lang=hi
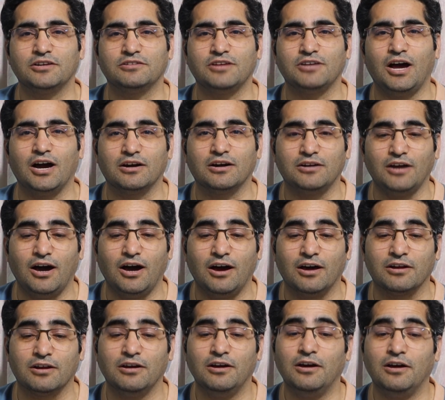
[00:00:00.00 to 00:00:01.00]
साग
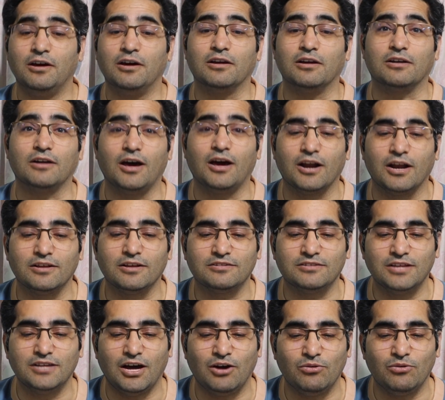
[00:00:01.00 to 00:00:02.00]
डार राना
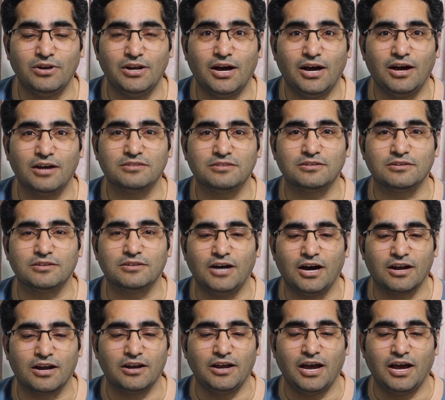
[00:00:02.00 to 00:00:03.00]
सनाउल्ला शाह
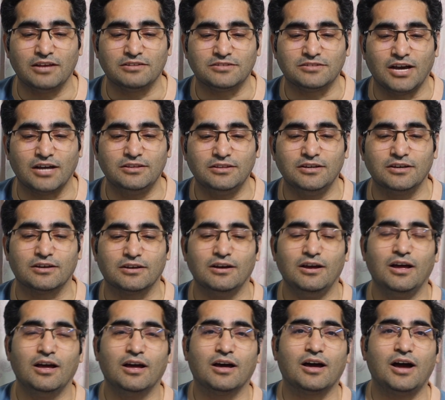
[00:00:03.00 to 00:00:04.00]
सरदार याद सादक
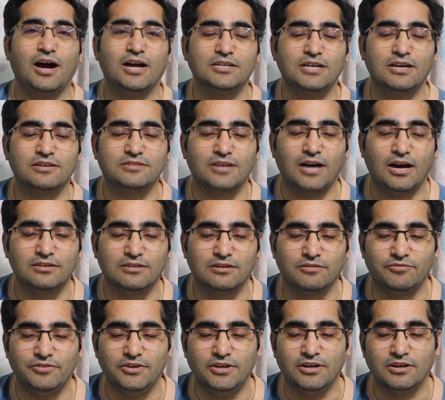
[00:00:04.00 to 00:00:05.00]
ख्वाजा साद
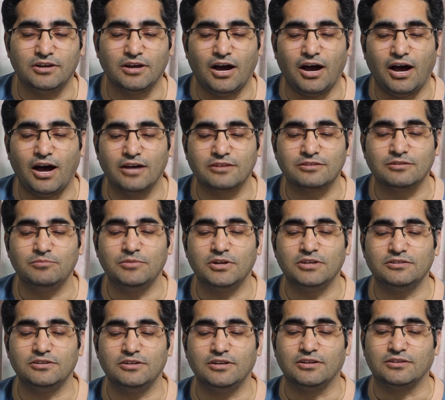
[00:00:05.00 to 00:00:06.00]
रफ़ीक आज़म
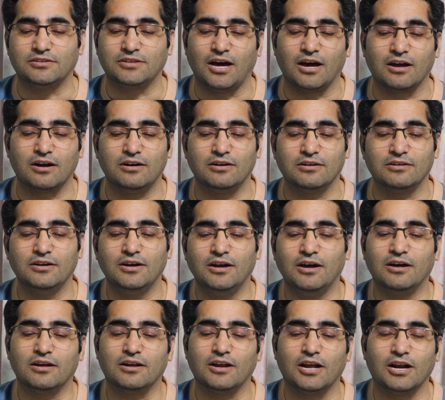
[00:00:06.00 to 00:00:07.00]
नज़ीर तारड़
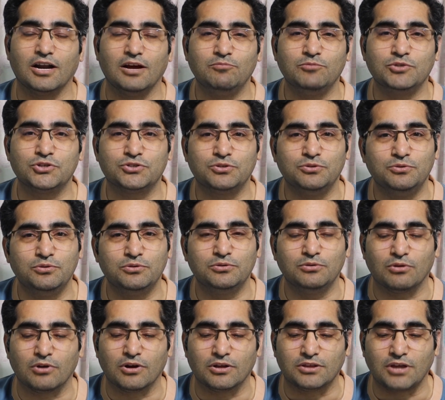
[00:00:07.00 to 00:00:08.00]
राना
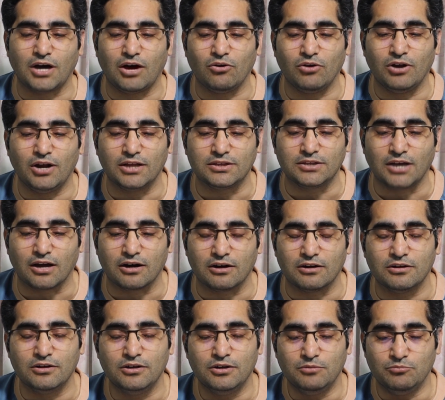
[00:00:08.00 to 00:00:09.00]
मशहूद और अताउल्ला
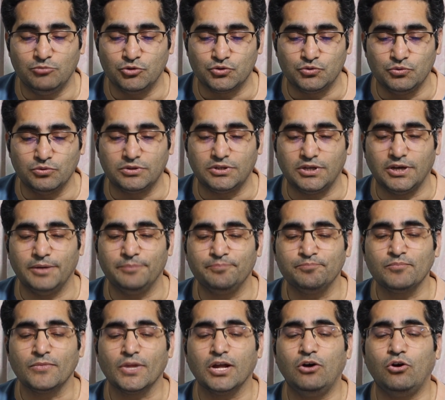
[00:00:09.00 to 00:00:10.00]
तारड़ मौजूद थे
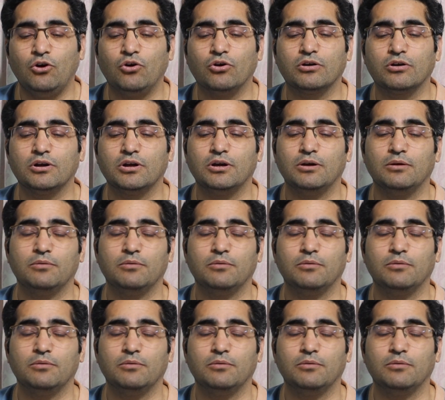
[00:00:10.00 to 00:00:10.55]
और